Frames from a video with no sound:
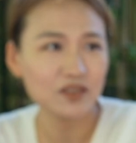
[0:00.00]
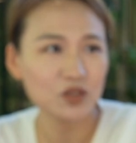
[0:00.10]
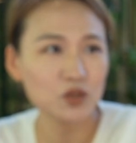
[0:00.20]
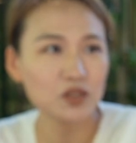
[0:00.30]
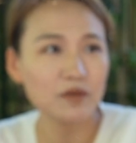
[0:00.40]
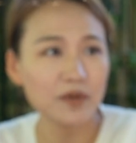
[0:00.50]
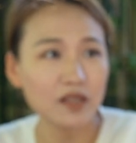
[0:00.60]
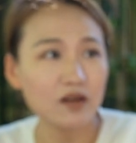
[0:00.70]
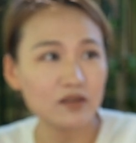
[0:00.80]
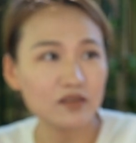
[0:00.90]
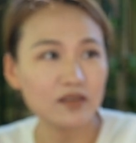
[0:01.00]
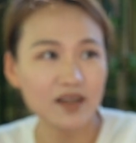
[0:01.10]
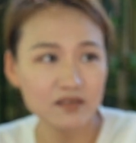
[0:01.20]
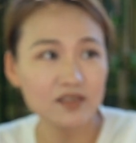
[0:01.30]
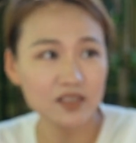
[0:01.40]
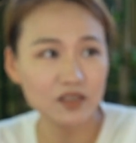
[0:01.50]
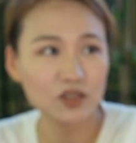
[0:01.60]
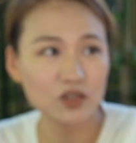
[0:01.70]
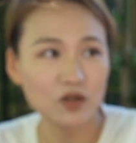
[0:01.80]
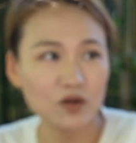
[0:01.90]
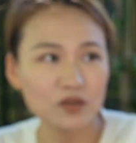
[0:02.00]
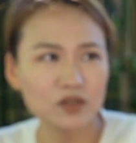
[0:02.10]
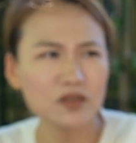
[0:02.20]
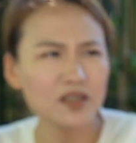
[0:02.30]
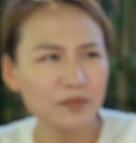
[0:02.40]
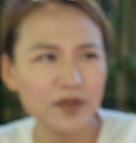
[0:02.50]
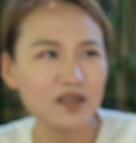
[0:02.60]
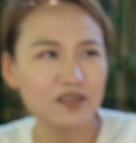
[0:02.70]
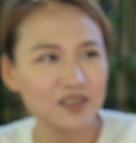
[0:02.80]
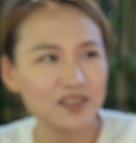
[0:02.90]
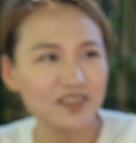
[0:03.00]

就是特别到了凉季的时候，你就特别合适，